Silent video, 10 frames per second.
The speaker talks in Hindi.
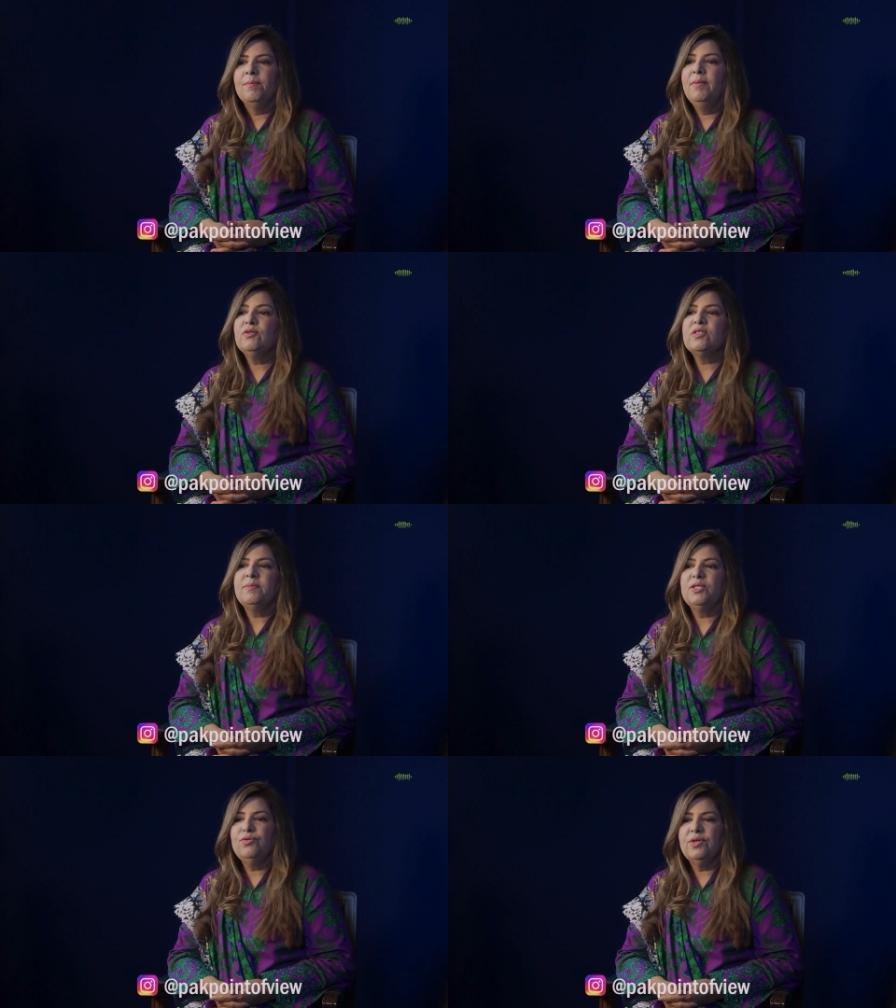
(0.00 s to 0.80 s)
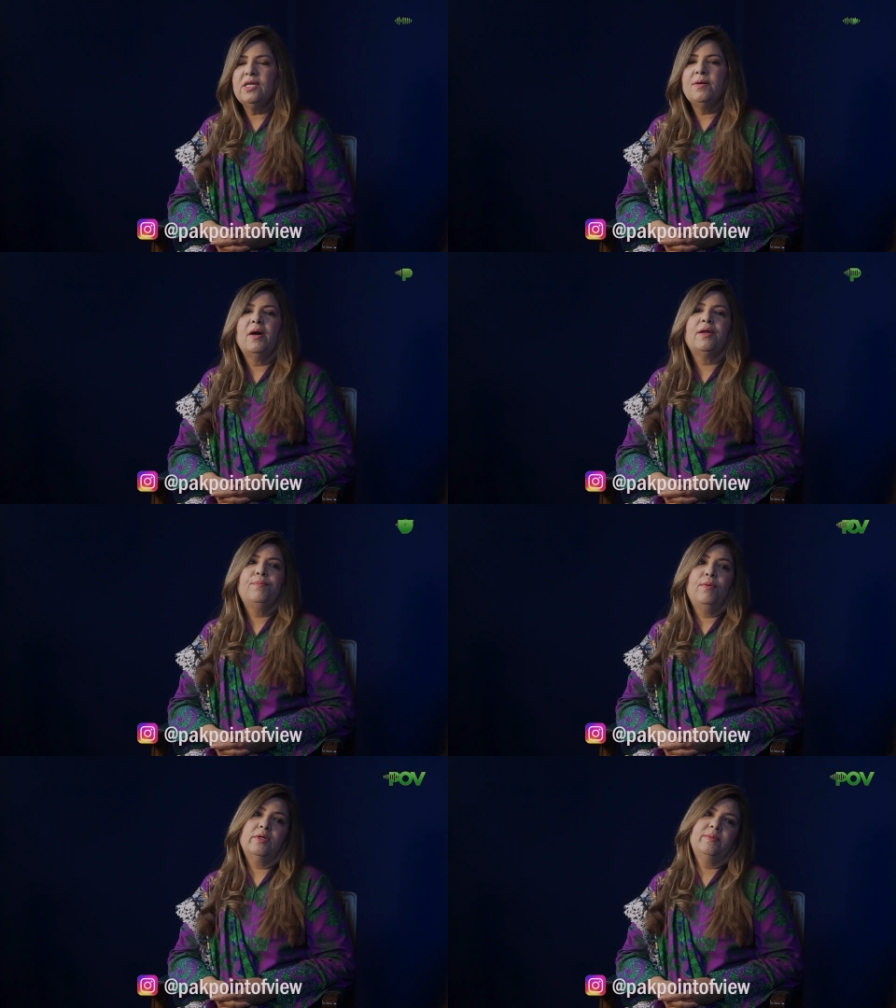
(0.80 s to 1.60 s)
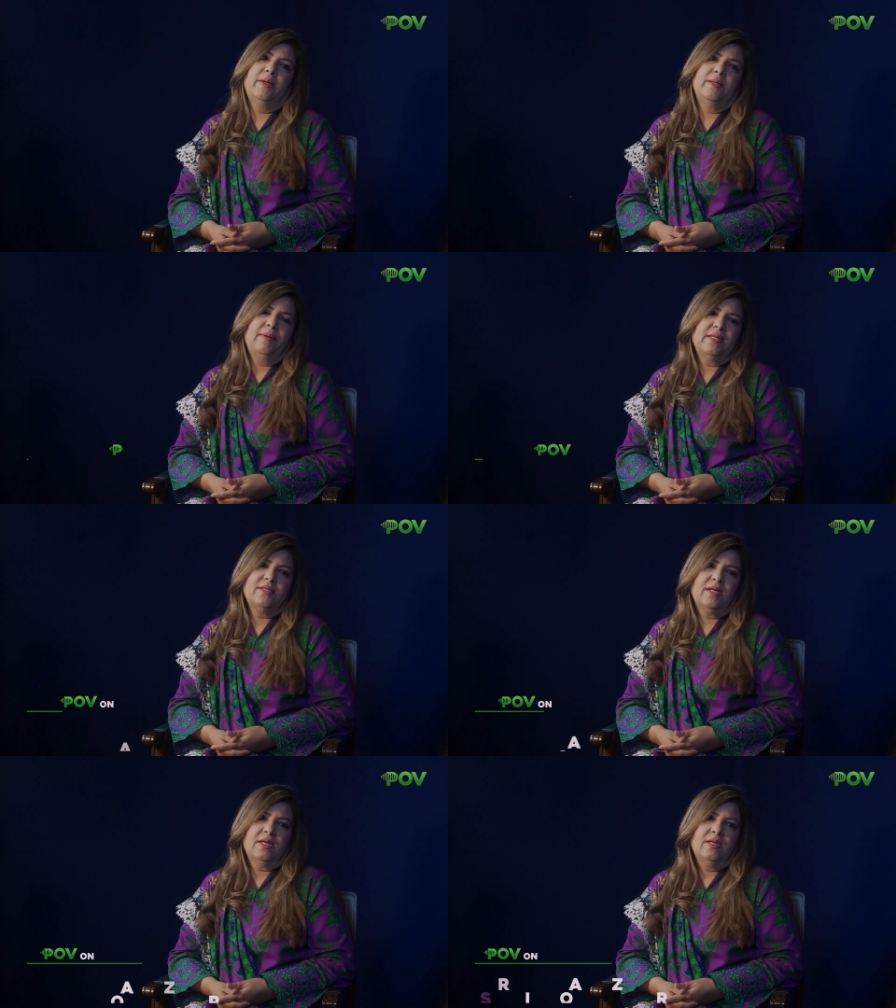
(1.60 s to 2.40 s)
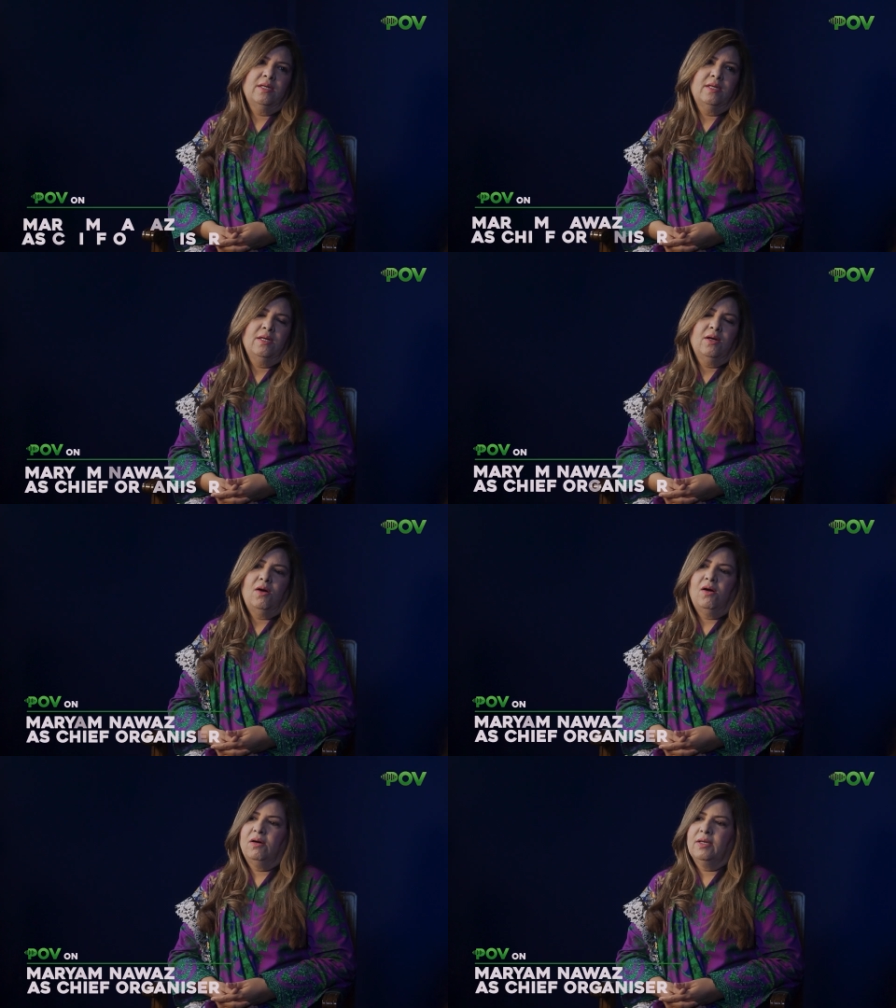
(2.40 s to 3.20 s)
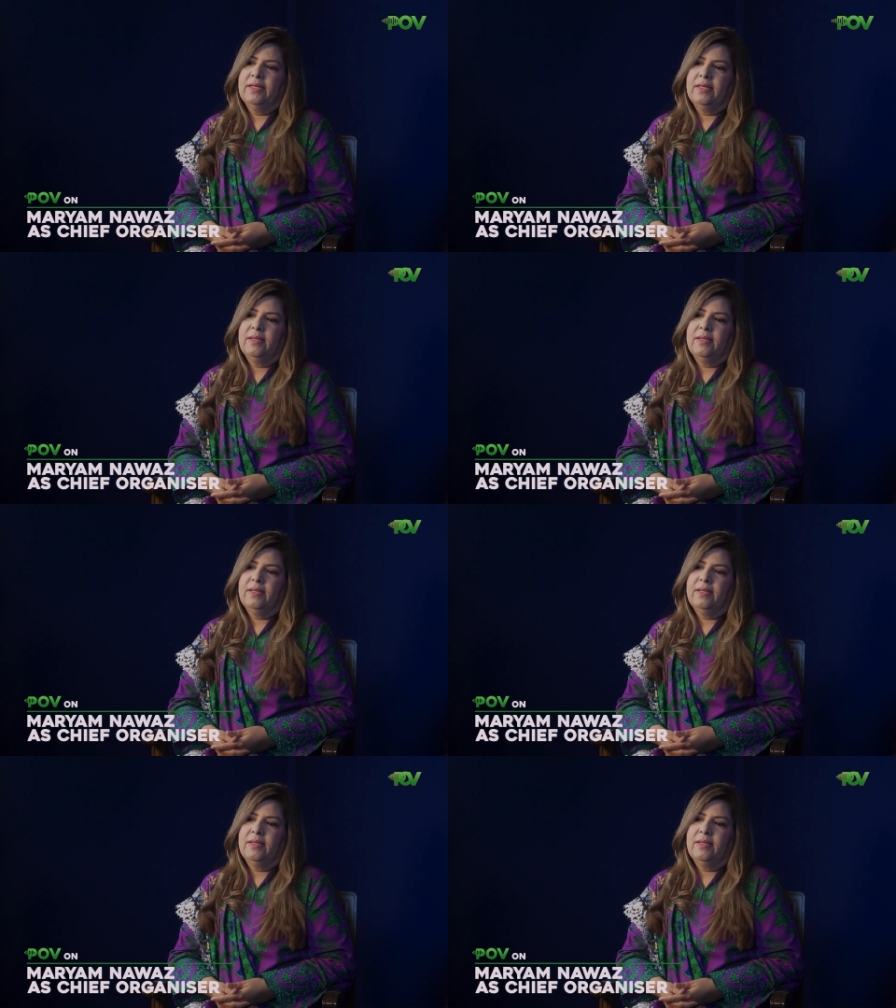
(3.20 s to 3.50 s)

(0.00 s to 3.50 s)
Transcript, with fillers: मैं तो समझती हूँ कि ये हमारी बहुत बड़ी ब्लेसिंग है और